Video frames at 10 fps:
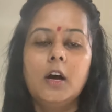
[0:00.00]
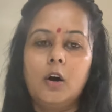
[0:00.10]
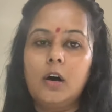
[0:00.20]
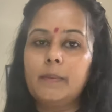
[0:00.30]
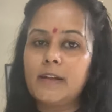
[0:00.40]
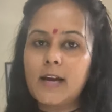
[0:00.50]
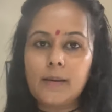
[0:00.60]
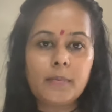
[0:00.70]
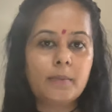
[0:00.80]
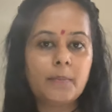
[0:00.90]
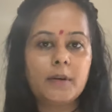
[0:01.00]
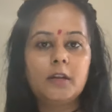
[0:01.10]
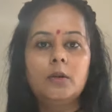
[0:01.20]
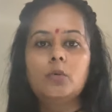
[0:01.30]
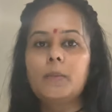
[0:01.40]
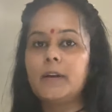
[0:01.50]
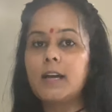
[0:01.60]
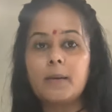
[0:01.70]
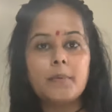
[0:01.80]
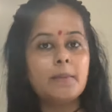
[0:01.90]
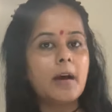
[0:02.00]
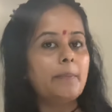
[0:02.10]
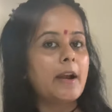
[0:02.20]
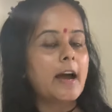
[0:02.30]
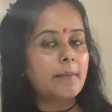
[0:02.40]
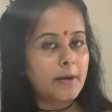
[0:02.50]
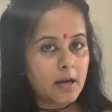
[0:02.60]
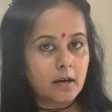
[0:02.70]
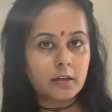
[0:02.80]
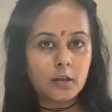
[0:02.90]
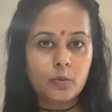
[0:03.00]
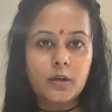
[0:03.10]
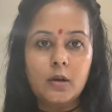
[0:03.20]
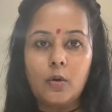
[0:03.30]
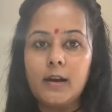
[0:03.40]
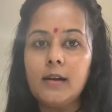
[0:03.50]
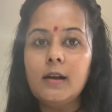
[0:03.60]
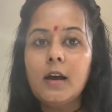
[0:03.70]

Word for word: और बादाम भी मैं पीती हूँ और बादाम भी मैं अप्लाई भी करती हूँ ये ऑयल